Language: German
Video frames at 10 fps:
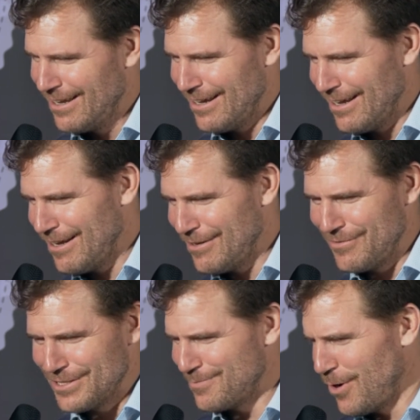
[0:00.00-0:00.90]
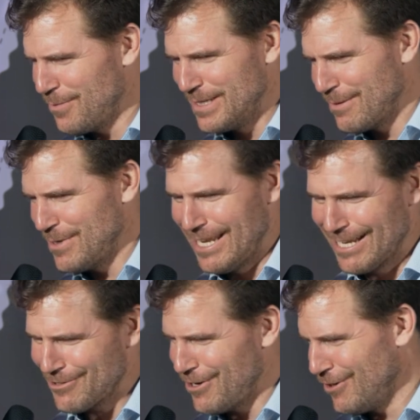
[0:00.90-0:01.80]
was machen wir mit dem
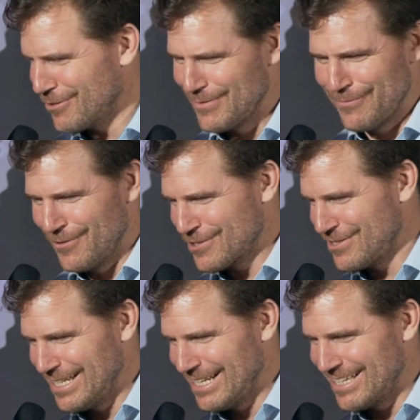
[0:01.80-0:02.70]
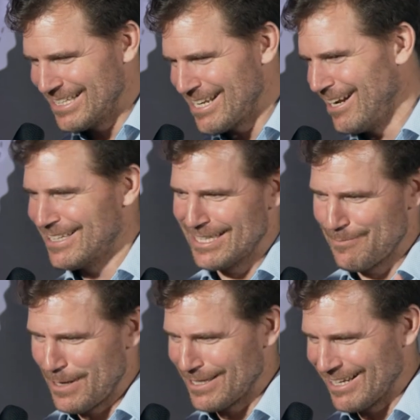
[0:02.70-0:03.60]
Elektroauto, wie funktioniert es, halte die
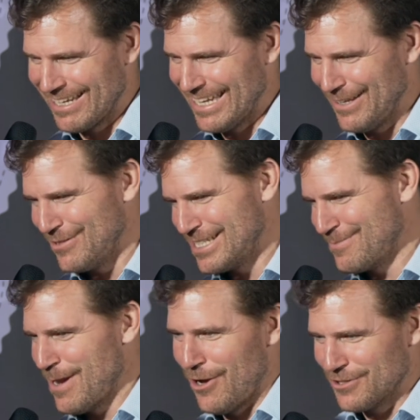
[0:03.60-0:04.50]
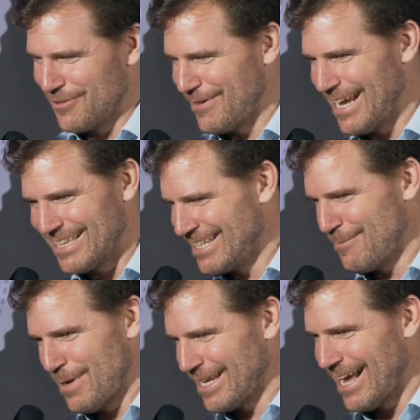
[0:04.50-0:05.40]
Batterie, was ist mein Auto wert in ein
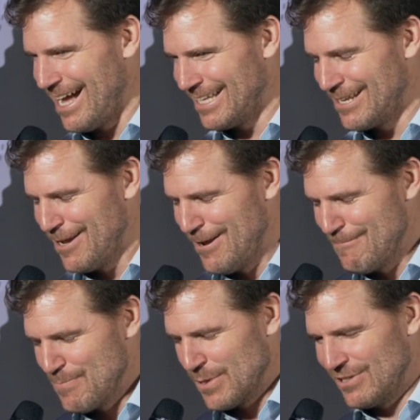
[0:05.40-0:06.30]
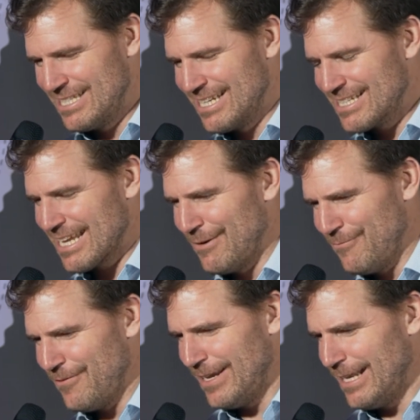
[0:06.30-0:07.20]
paar Jahren. Und es ist extrem
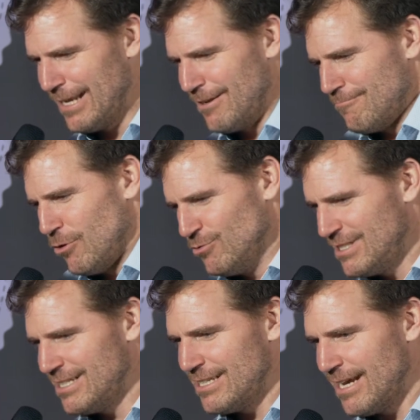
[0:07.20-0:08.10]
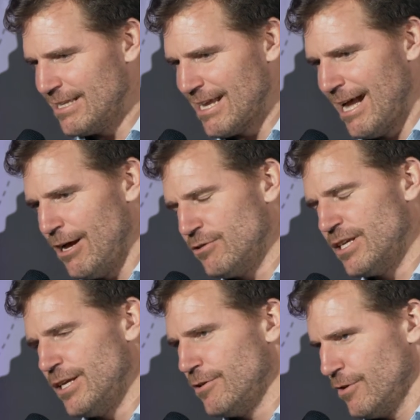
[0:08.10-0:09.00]
viel Unsicherheit da und
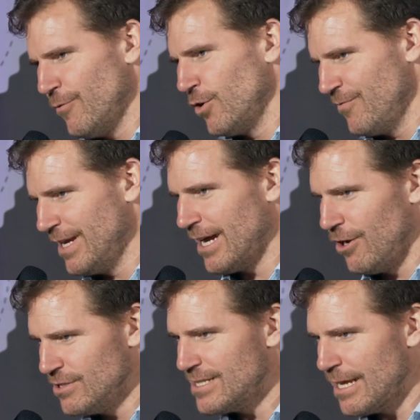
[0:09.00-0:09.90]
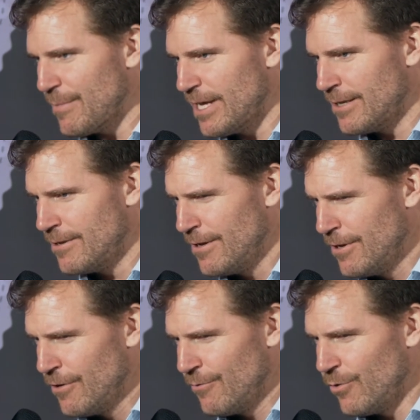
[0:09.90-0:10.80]
die, die wollen wir rausnehmen
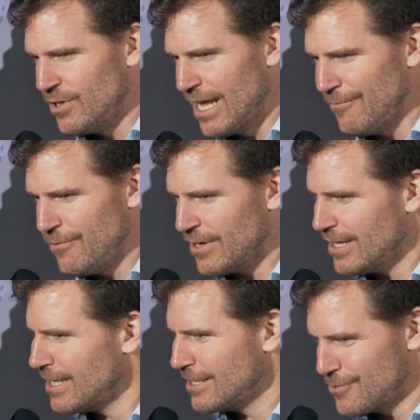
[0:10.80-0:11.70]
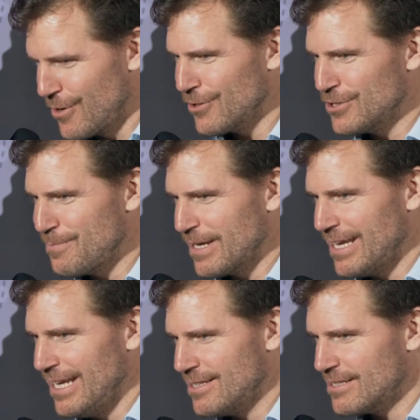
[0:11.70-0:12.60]
wollen einfach ein, ein
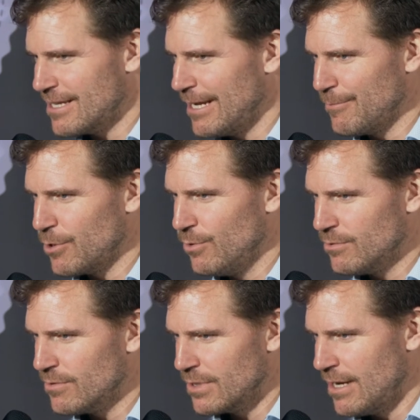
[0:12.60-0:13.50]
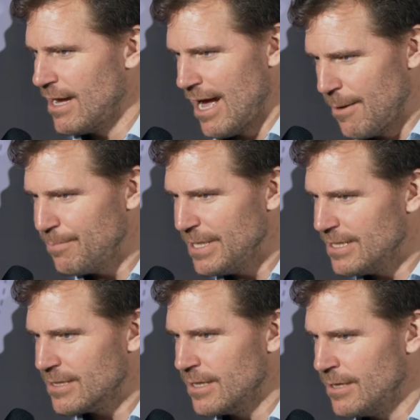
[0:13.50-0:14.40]
Sorglospaket dem Kunden äh,
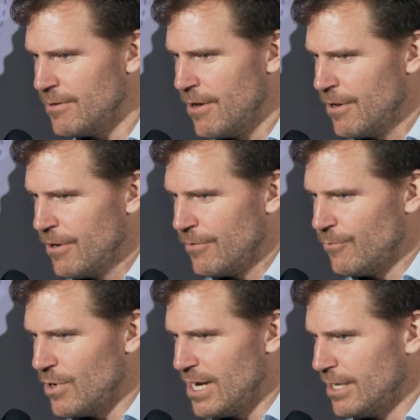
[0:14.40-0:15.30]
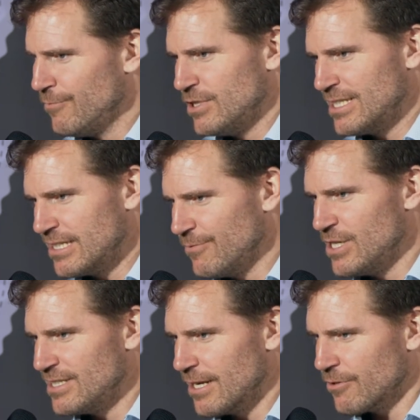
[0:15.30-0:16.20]
anbieten, wo er, wo
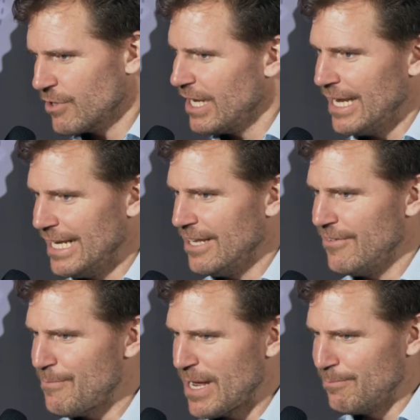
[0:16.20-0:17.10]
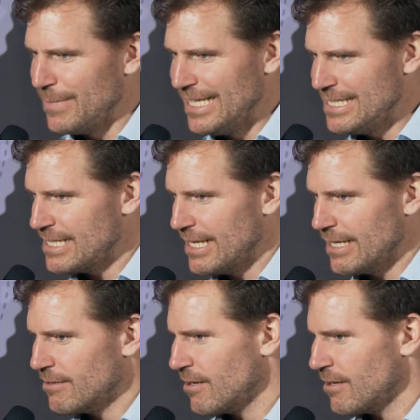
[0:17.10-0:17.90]
er sagt, okay, ähnlich wie beim Leasing äh,